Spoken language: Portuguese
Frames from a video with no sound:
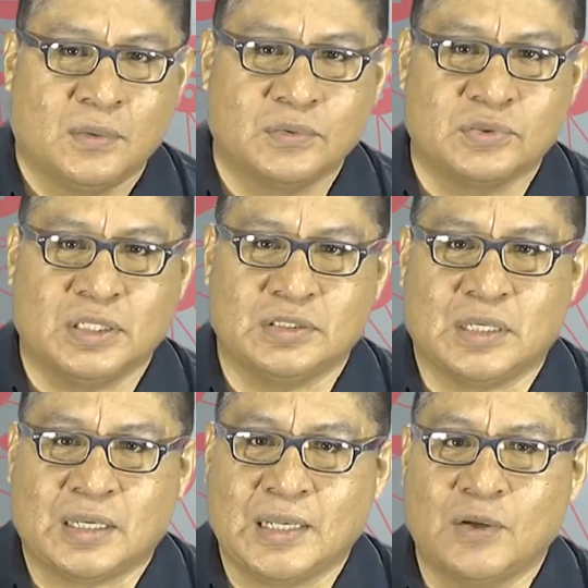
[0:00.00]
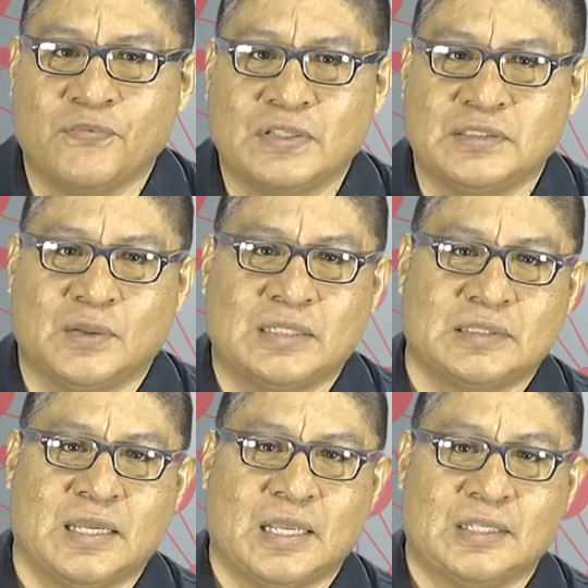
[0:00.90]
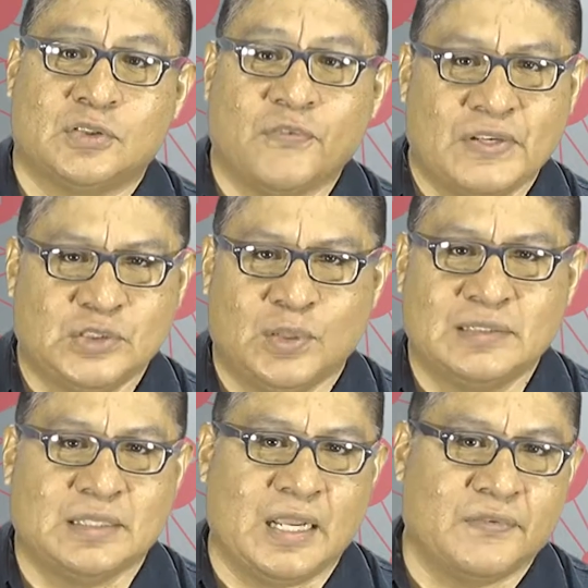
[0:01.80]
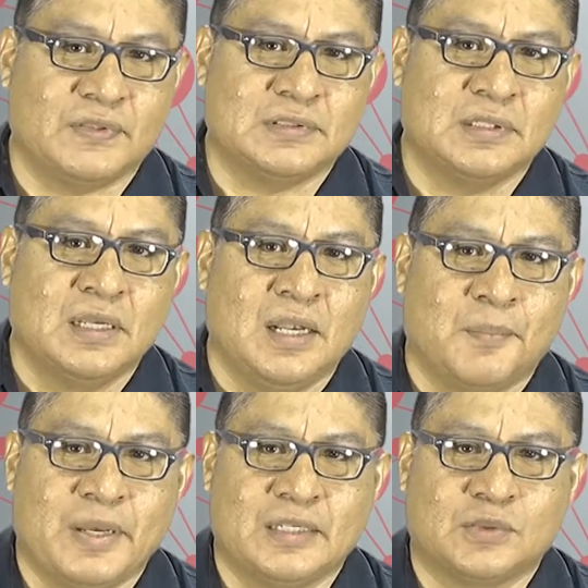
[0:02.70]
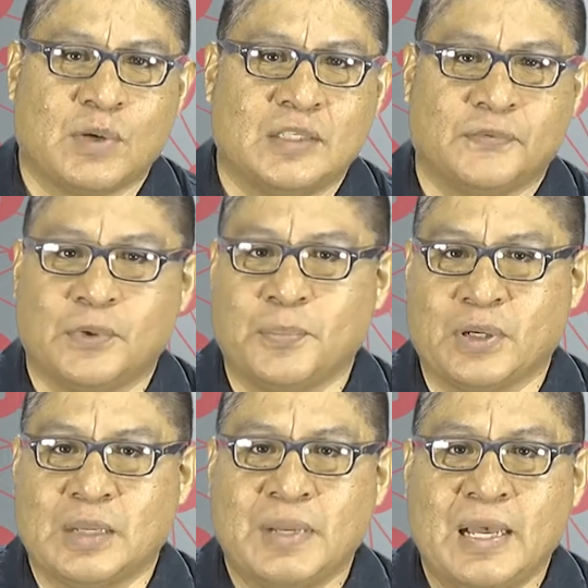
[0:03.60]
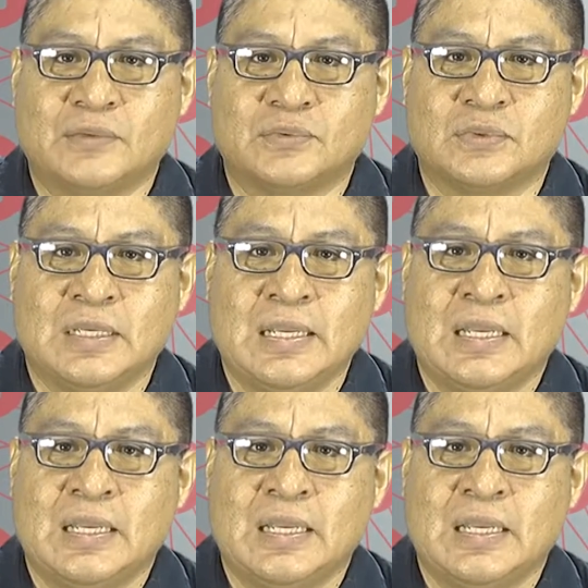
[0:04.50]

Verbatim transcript: ou seja, que, não faziam as tarefas, que só faziam as tarefas para as quais foram programados.